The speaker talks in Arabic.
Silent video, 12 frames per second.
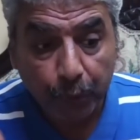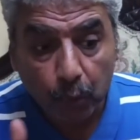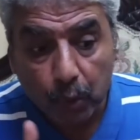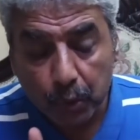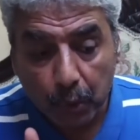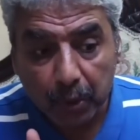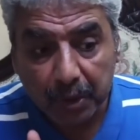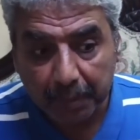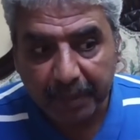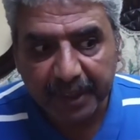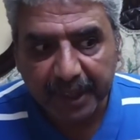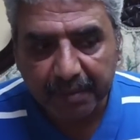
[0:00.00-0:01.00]
جوز اخت
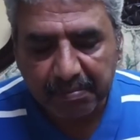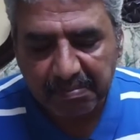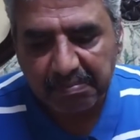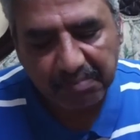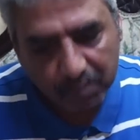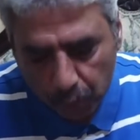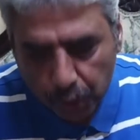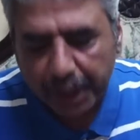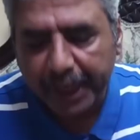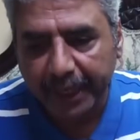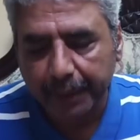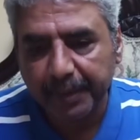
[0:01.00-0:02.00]
المدام
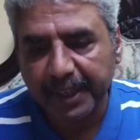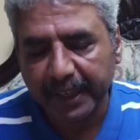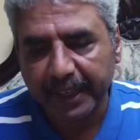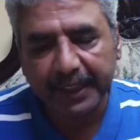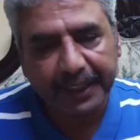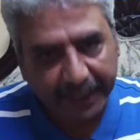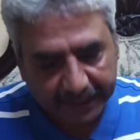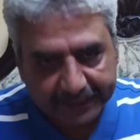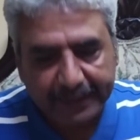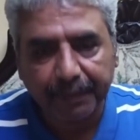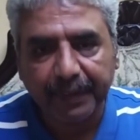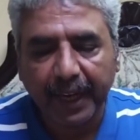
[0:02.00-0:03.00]
مشكله كبيره يعني
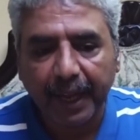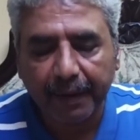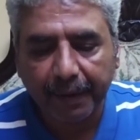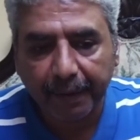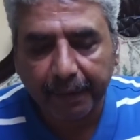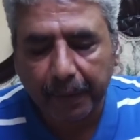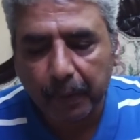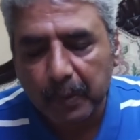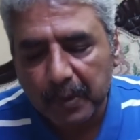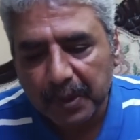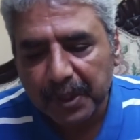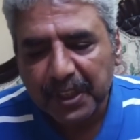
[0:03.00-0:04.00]
كانسر في الحنجره
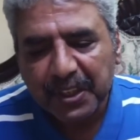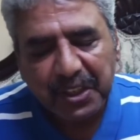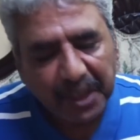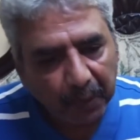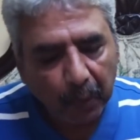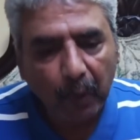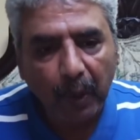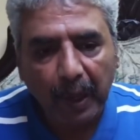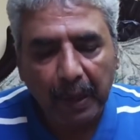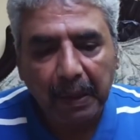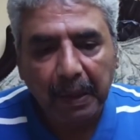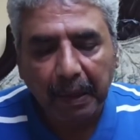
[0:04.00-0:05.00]
وشالوا له
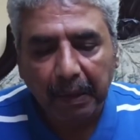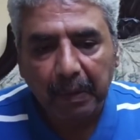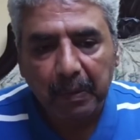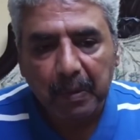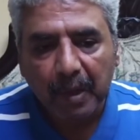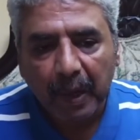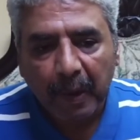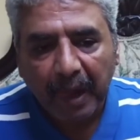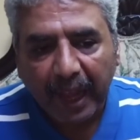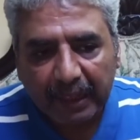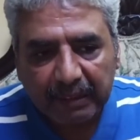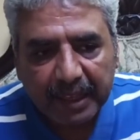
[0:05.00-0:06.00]
الحنجره
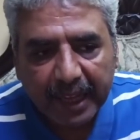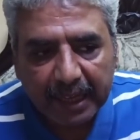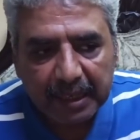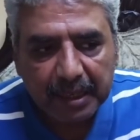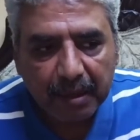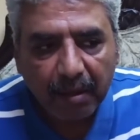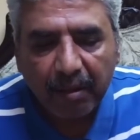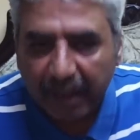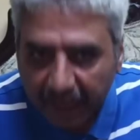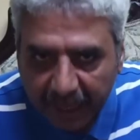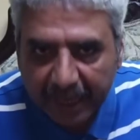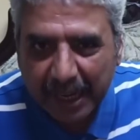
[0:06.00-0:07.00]
حد يعني اخ
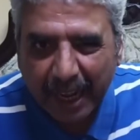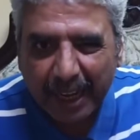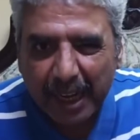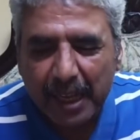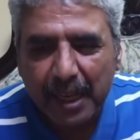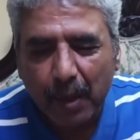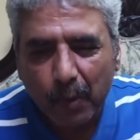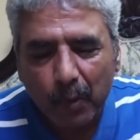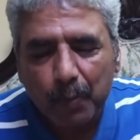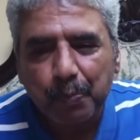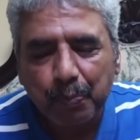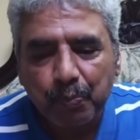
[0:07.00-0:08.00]
غالي عليا
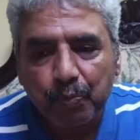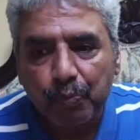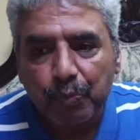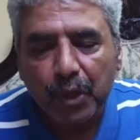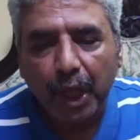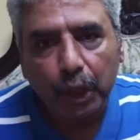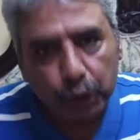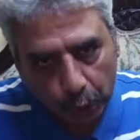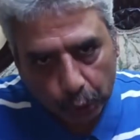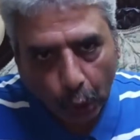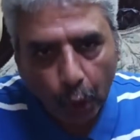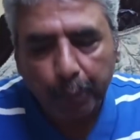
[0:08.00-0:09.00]
وعشره
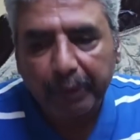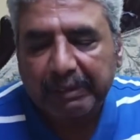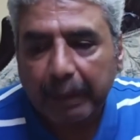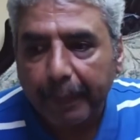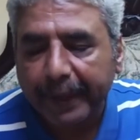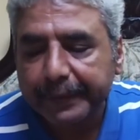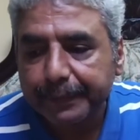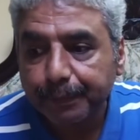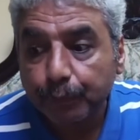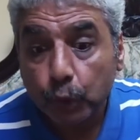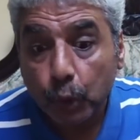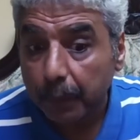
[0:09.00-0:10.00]
عمر طبعا
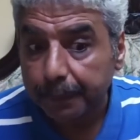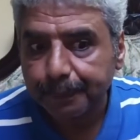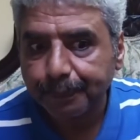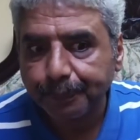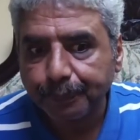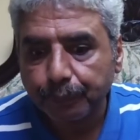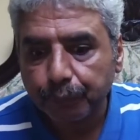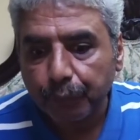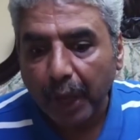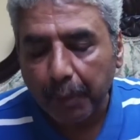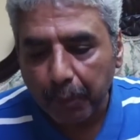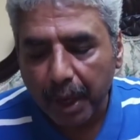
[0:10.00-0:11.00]

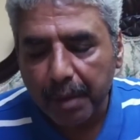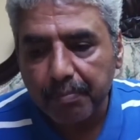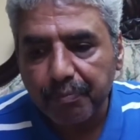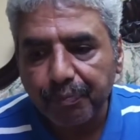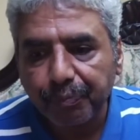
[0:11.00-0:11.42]
المهم